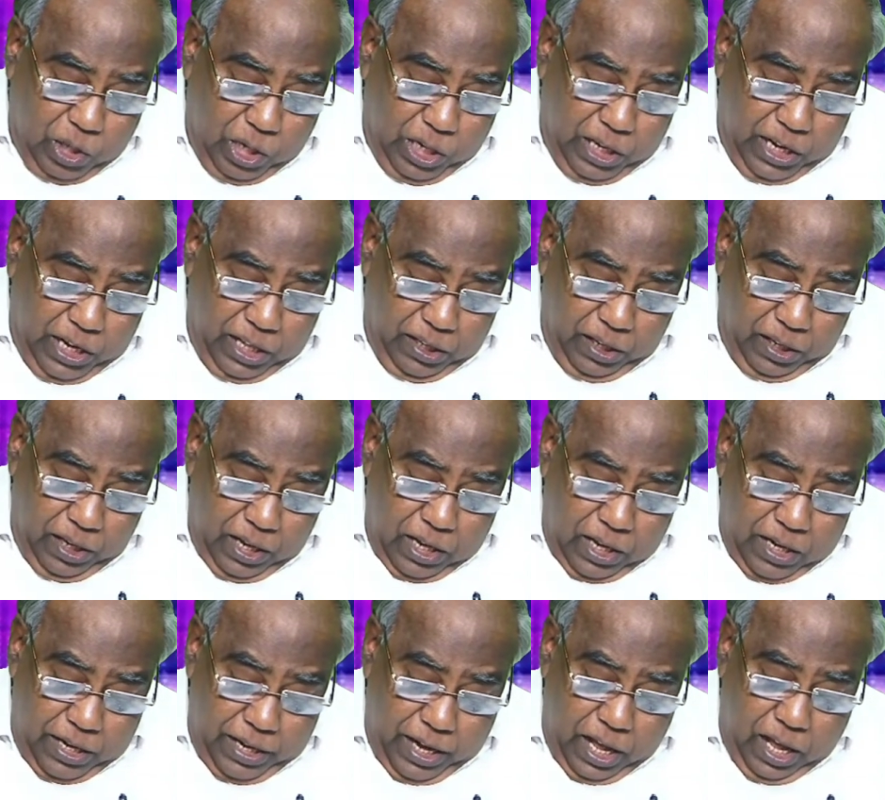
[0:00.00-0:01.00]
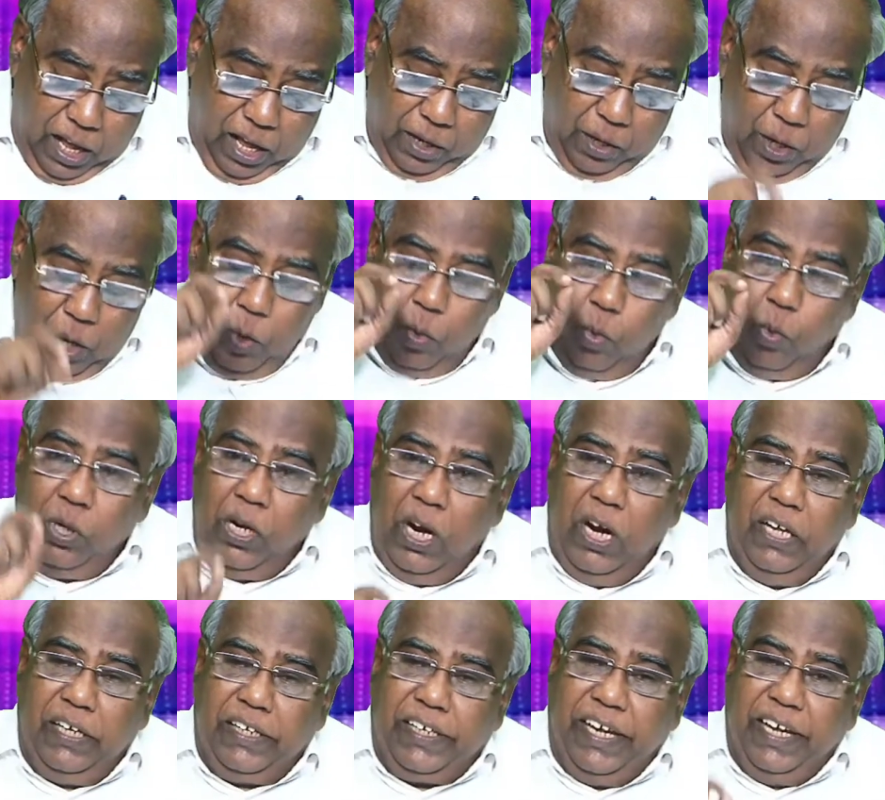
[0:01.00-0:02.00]
சொல்லுகிறது நான்
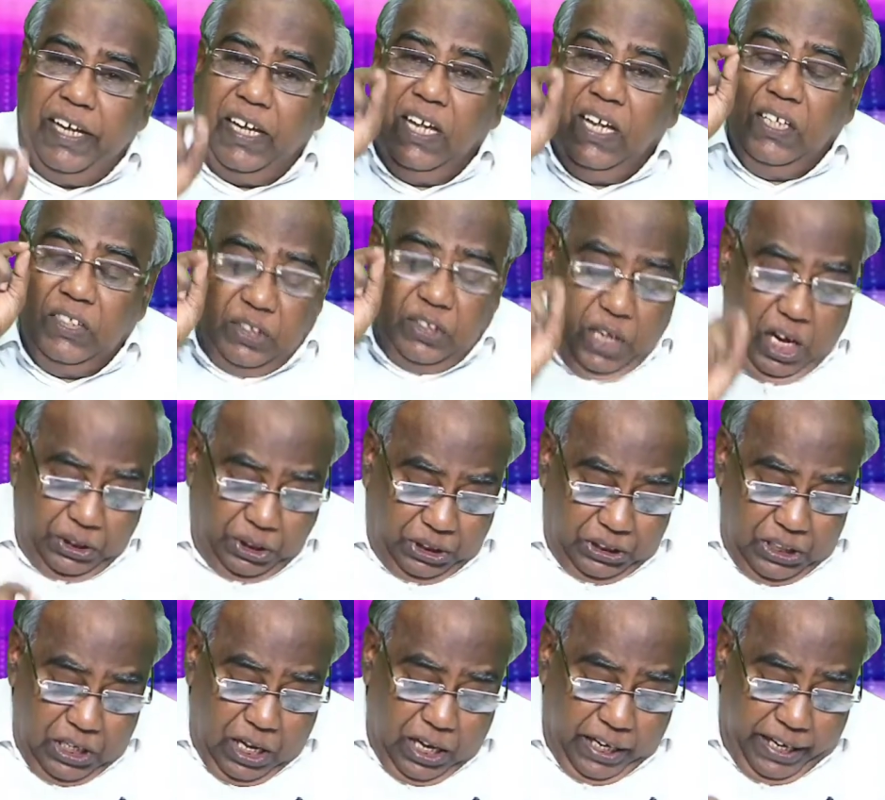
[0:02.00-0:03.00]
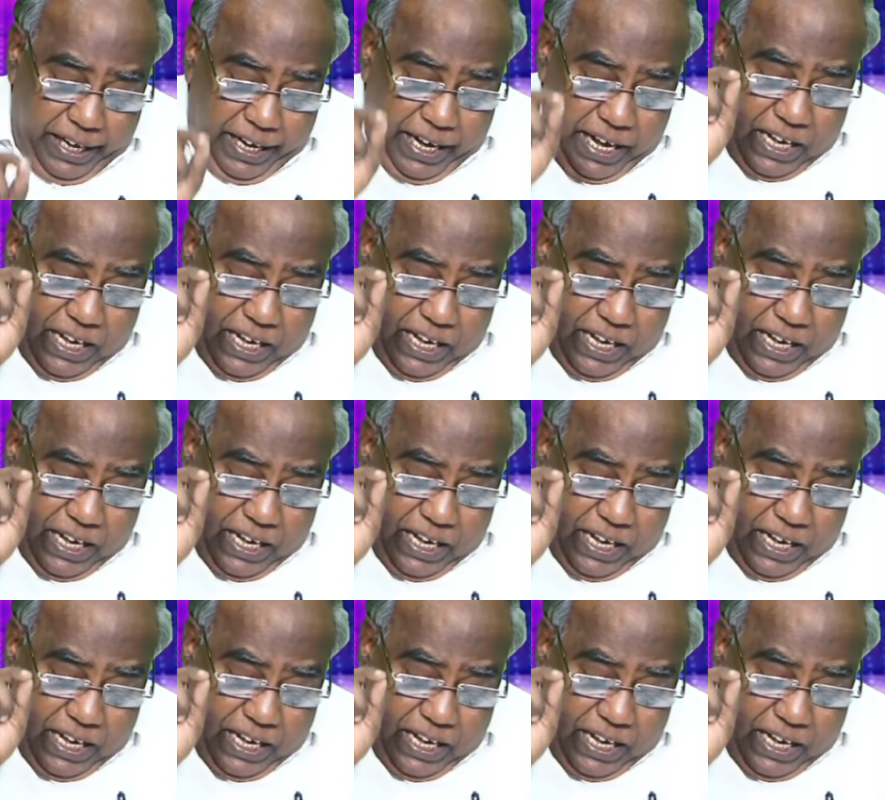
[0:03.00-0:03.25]
உங்களுக்கு சாட்சியாக